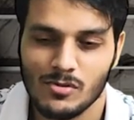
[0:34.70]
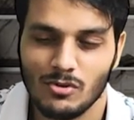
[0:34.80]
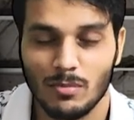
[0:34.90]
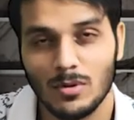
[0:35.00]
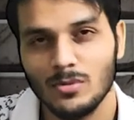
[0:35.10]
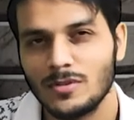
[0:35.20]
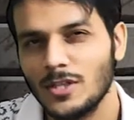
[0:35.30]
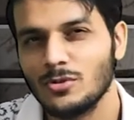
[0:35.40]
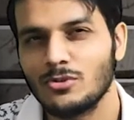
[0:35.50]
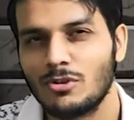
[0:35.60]
तो आप बिल्कुल
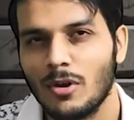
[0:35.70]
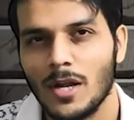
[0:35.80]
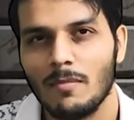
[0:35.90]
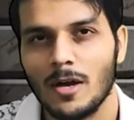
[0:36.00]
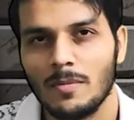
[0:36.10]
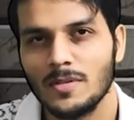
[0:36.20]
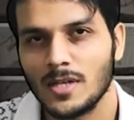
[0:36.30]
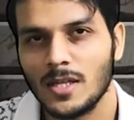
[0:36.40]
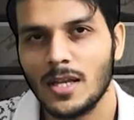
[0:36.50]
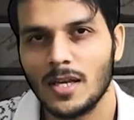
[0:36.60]
सही सोच यार एम
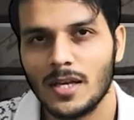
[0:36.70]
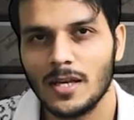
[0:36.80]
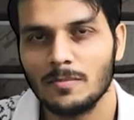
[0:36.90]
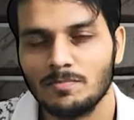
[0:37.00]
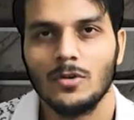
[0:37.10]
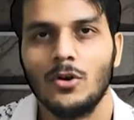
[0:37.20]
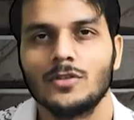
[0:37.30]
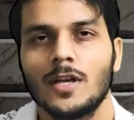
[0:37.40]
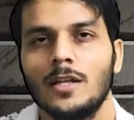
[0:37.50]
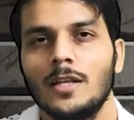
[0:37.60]
ज़्यादा ही लग रही है और
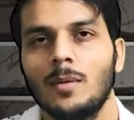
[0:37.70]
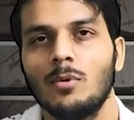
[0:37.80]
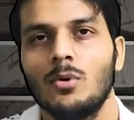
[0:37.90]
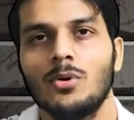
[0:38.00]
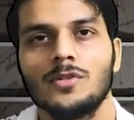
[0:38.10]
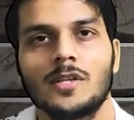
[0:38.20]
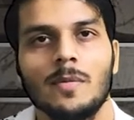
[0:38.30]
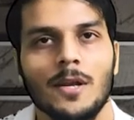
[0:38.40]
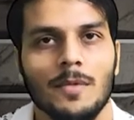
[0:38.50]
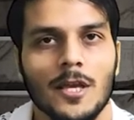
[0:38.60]
साथ ही आप लोगों को इसके
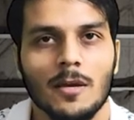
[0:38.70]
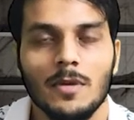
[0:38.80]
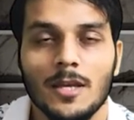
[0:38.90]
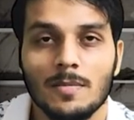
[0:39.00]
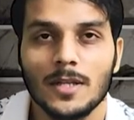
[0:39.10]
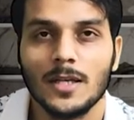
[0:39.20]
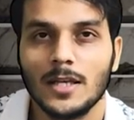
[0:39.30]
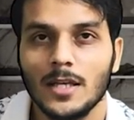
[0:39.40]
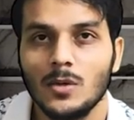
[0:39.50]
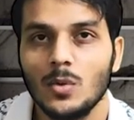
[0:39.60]
बारे में ये भी नहीं पता
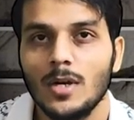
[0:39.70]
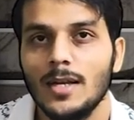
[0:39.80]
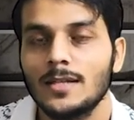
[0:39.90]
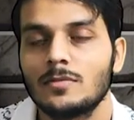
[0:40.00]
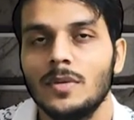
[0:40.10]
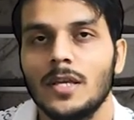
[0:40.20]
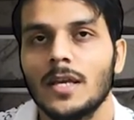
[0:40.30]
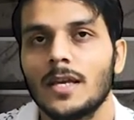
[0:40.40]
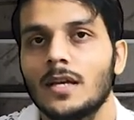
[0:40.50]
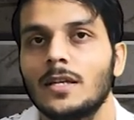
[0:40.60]
कि गूगल नेस्ट मिन
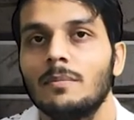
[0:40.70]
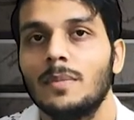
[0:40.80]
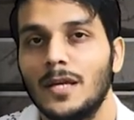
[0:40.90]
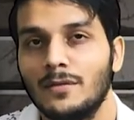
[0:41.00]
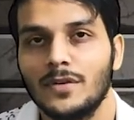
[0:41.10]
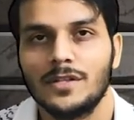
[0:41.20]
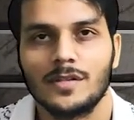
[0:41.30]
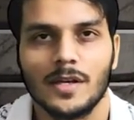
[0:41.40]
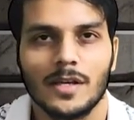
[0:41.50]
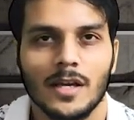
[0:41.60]
के क्या क्या
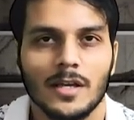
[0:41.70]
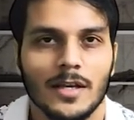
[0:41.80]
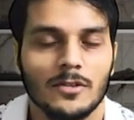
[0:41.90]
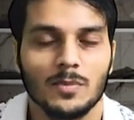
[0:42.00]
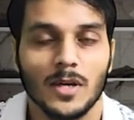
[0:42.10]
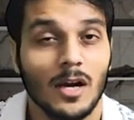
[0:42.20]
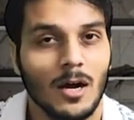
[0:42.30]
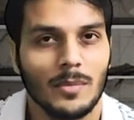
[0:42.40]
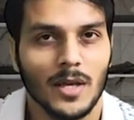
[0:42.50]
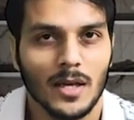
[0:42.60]
बेनिफिट्स हैं क्या क्या इसमें
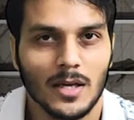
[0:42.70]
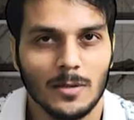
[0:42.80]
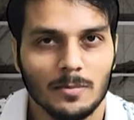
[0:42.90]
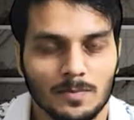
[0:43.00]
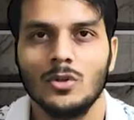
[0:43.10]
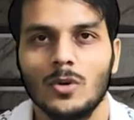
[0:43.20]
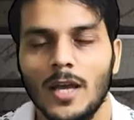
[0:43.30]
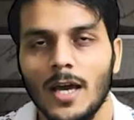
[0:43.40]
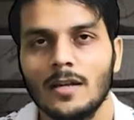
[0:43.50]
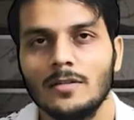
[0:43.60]
खामियां हैं तो
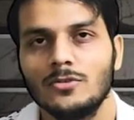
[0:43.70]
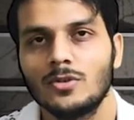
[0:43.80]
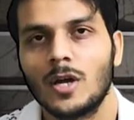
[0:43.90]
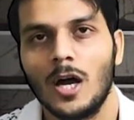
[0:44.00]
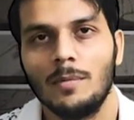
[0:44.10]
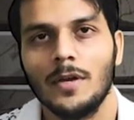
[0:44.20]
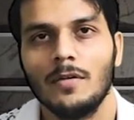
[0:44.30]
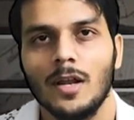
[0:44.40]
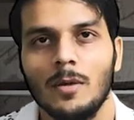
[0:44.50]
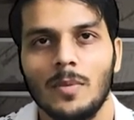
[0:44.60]
खैर जो खामियां
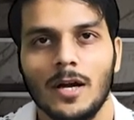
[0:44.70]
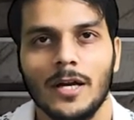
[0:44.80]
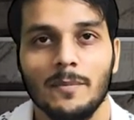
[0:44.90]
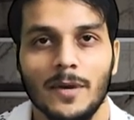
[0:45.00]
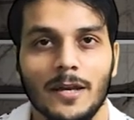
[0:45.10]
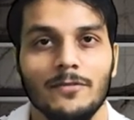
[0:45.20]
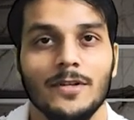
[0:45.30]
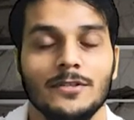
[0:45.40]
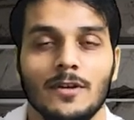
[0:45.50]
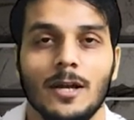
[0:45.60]
वाला पार्ट है
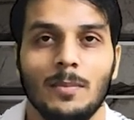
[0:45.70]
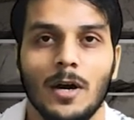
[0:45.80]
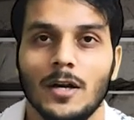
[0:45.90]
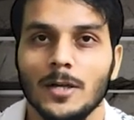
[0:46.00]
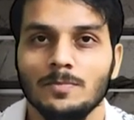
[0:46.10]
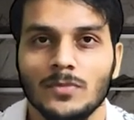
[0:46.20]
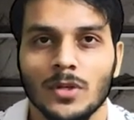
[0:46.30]
बेनिफिट्स वाला पार्ट है